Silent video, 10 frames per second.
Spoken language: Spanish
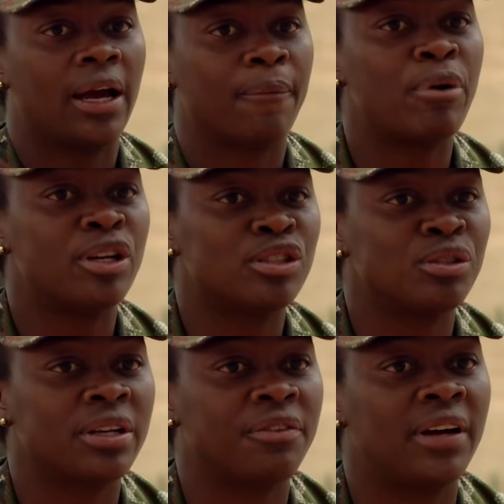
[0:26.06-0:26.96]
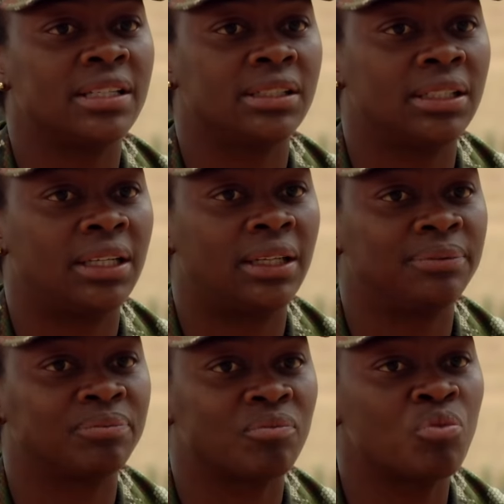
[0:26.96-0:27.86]
Bueno, es una infancia
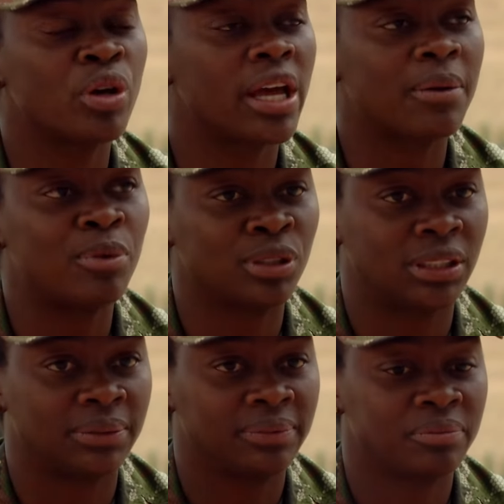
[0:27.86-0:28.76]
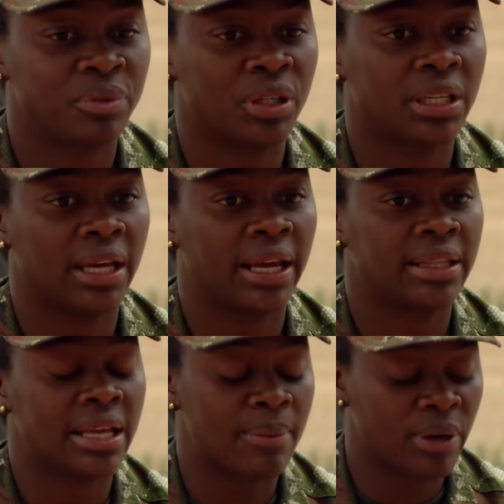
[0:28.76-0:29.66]
muy hermosa, porque
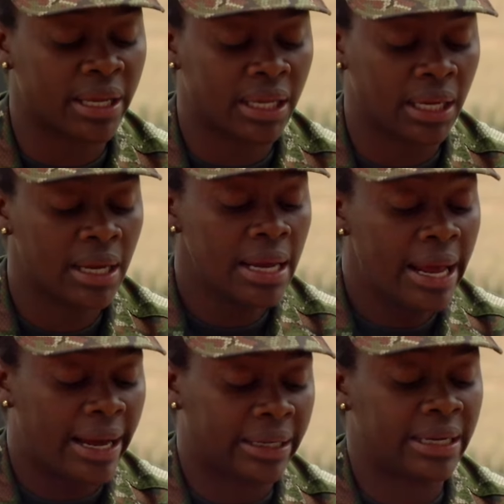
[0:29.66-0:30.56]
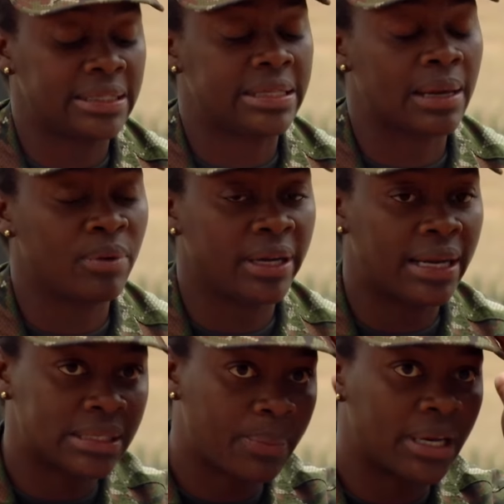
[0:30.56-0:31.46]
digámosle que a raíz digámosle, de
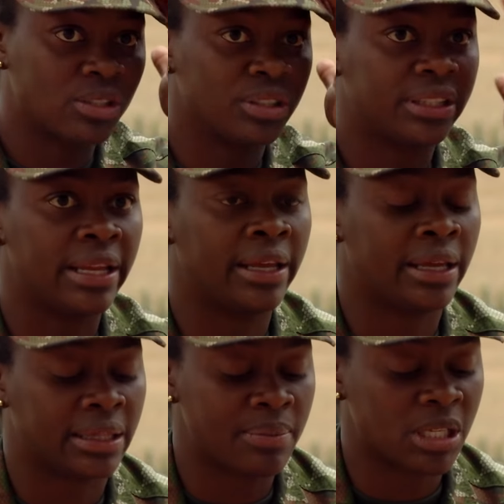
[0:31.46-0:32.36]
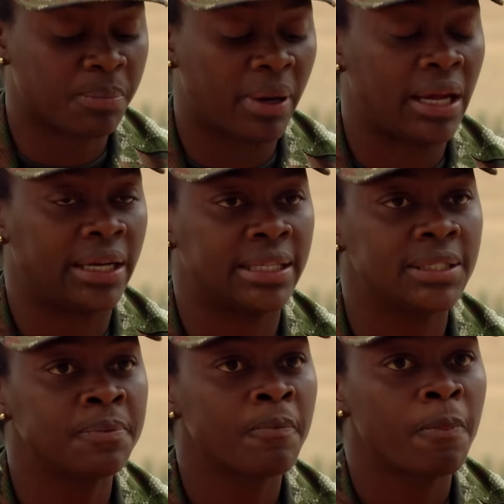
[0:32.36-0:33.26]
la separación eh, de, mis padres,
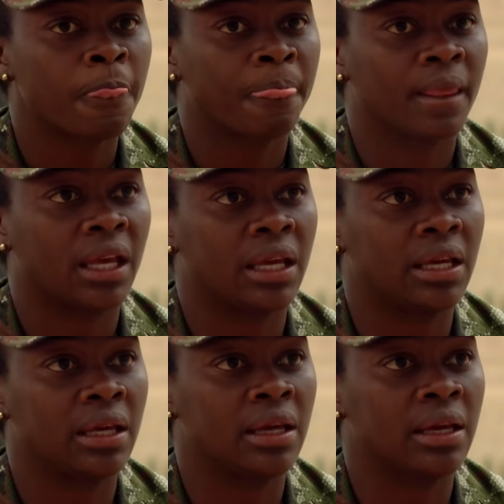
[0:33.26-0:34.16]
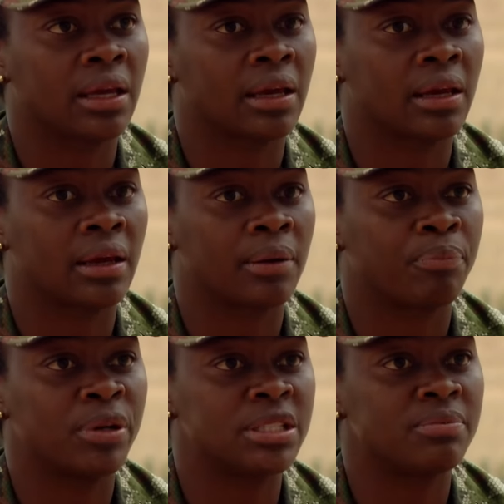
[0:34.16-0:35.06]
eh,
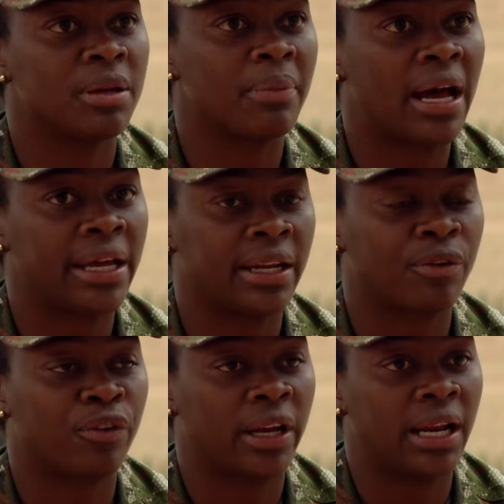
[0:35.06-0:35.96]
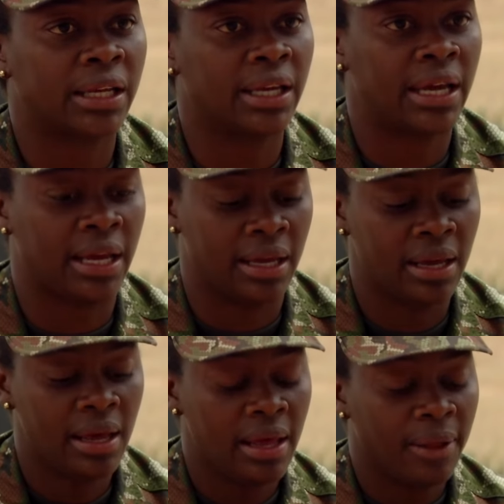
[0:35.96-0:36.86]
pues mi madre fue la que,
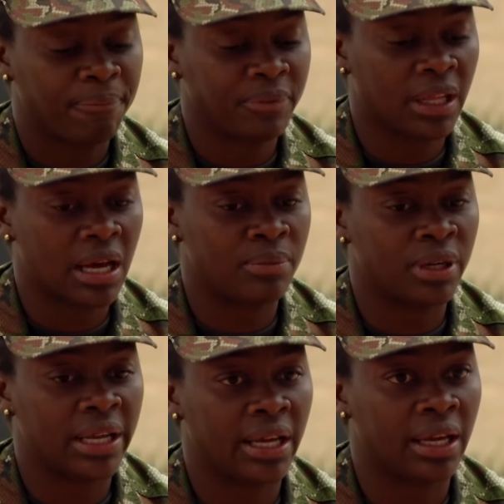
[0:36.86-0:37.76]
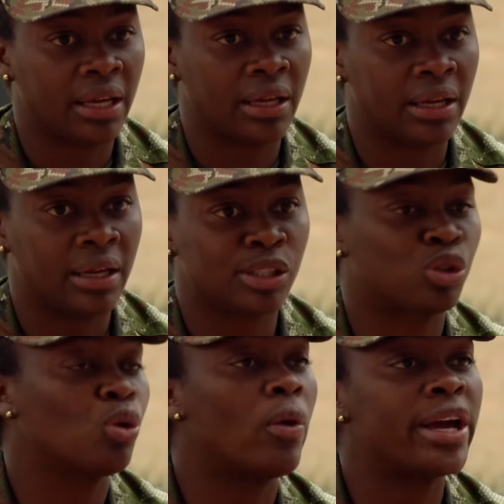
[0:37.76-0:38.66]
digámosle,
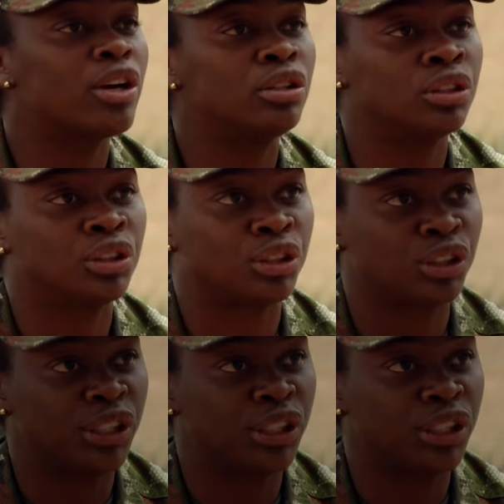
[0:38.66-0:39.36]
estuvo ahí con nosotros